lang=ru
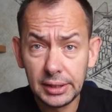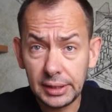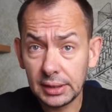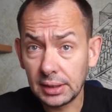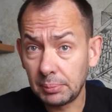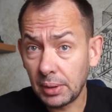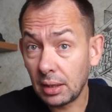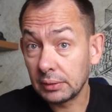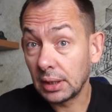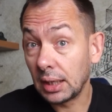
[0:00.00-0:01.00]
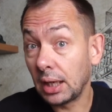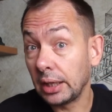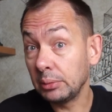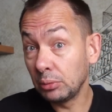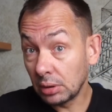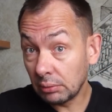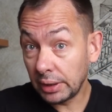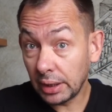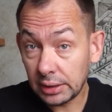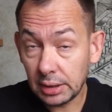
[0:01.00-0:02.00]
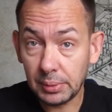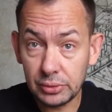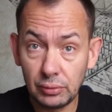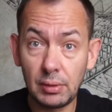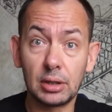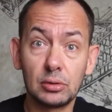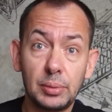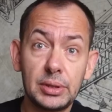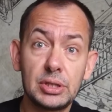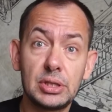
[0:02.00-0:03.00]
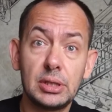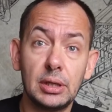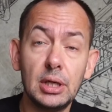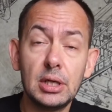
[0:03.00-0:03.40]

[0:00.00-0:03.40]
И это правда. А ему говорят, типа, чувак, ну подожди,